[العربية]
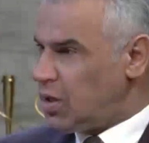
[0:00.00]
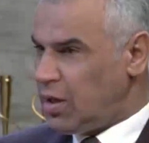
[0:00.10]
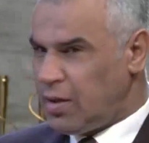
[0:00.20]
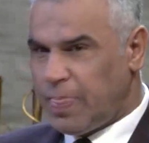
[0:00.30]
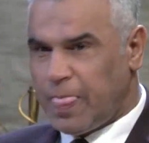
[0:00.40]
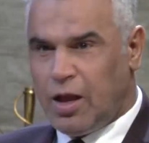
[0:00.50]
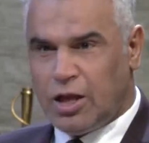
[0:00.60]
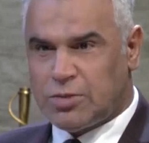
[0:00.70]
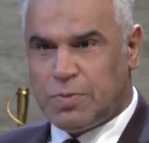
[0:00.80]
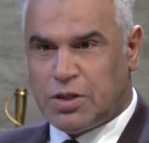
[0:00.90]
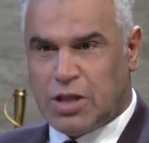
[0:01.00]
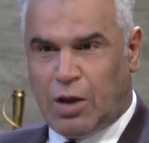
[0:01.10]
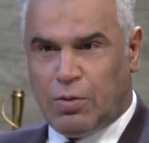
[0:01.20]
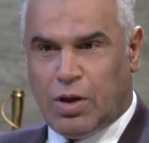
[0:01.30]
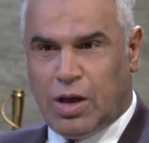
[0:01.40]
لها حزب
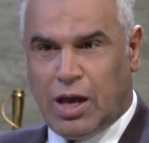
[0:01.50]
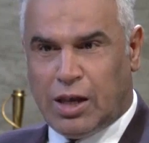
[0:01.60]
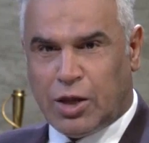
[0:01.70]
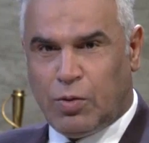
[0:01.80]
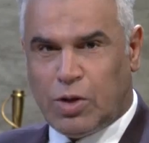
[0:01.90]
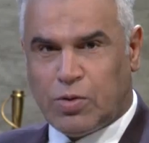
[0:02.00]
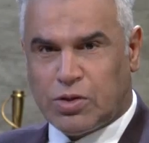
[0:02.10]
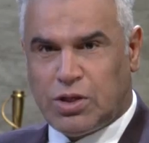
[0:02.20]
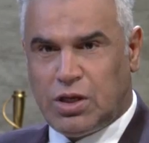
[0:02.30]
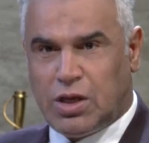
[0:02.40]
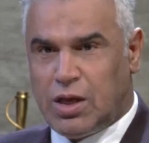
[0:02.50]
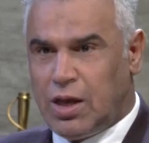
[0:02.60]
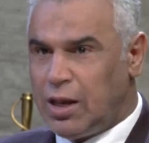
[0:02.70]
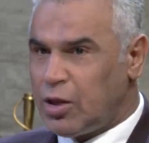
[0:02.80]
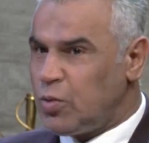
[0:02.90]
الدعوة القوى الكردية
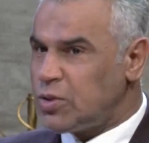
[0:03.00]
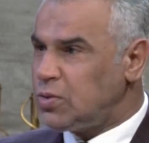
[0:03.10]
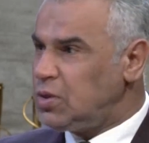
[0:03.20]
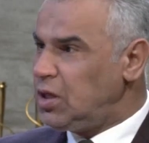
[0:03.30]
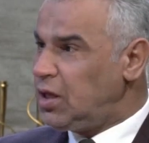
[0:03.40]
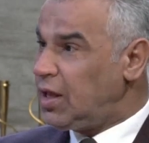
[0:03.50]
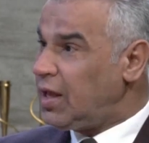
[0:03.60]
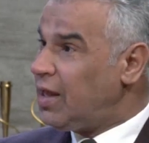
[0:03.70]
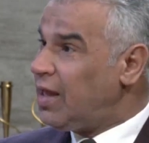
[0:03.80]
القوى السنية